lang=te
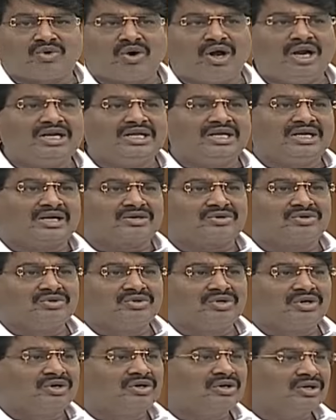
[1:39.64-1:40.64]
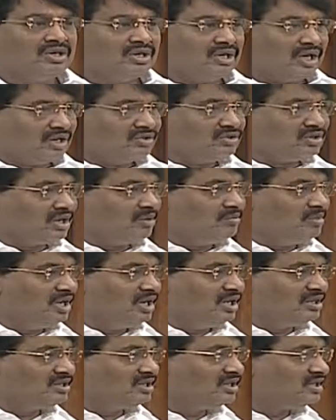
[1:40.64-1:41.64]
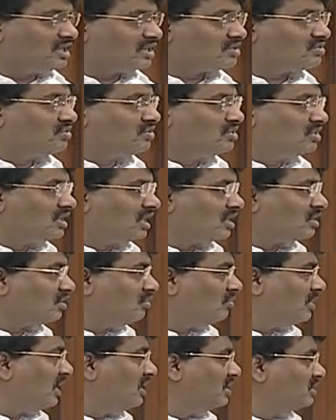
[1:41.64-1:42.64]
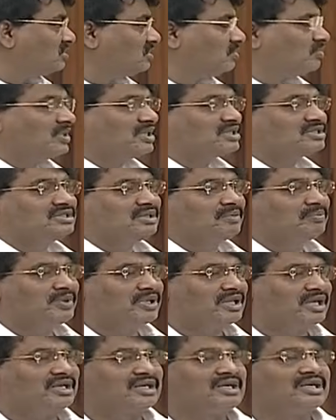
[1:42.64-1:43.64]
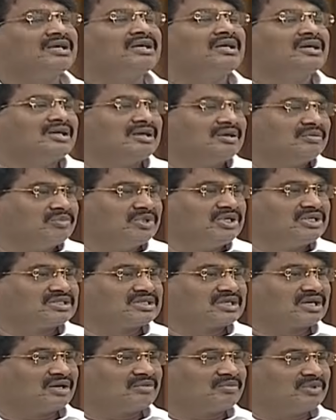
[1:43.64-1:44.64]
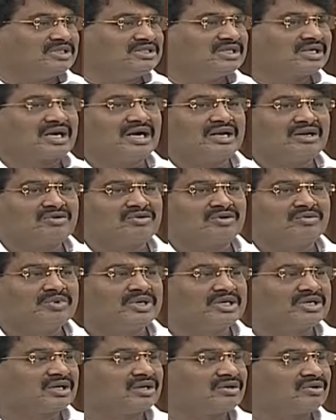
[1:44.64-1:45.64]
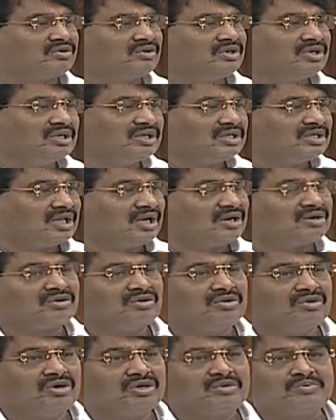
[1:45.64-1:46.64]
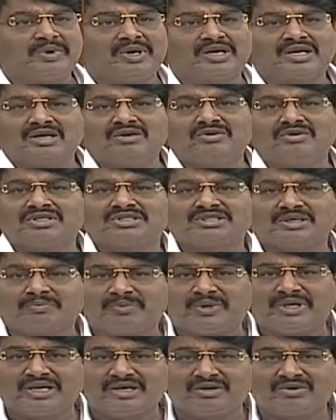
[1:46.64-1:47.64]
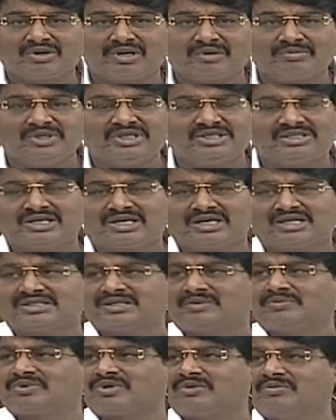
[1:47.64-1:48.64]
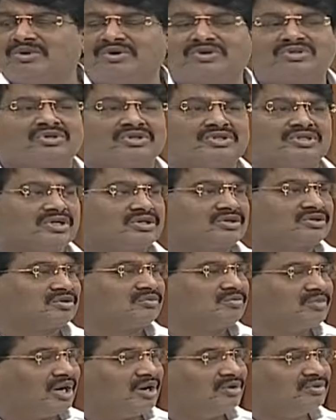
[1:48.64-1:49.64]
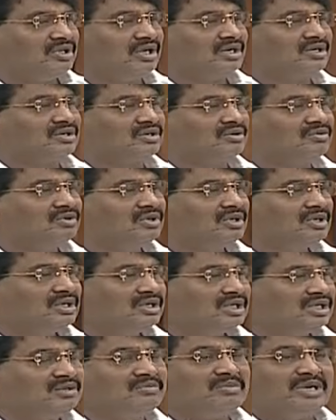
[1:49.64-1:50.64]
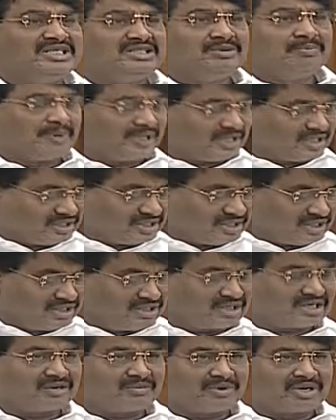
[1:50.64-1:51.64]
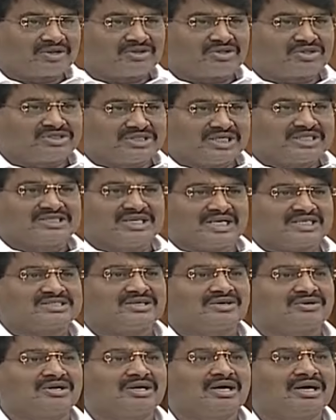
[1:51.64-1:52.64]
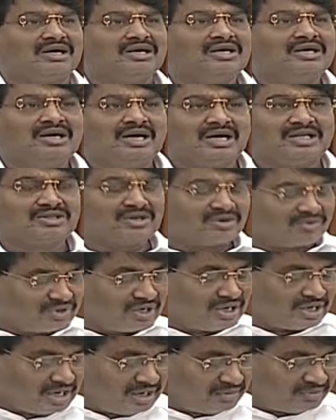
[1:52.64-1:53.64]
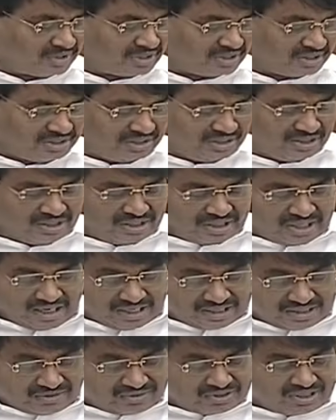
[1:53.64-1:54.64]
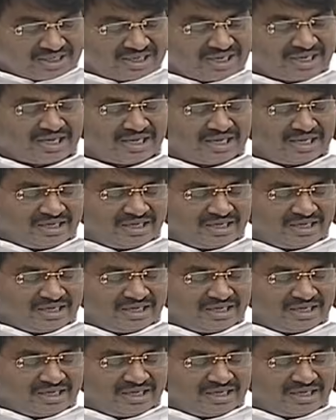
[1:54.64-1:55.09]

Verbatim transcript: క్వాలిటీ ఎట్టుందో అందరూ ఎమ్మెల్యేలు తింటే ఎట్టుందో దాంట్లో మైనస్ ప్లస్ చెప్పేదానికి మినిస్టర్ గారు మంచి కార్యక్రమం పెట్టారు దాంట్లో లోటుపాట్లు అన్నట్టు చెప్పండి అని కూడా మినిస్టర్ గారు చెప్పడం మేము అందరూ తినటం బాగుంది అంటాం ఇది మంచి పద్ధతి ఎందుకంటే మనందరూ చెక్ చేస్తాం ఇక్కడ అందరం ఉన్నాం కాబట్టి అదేవిధంగా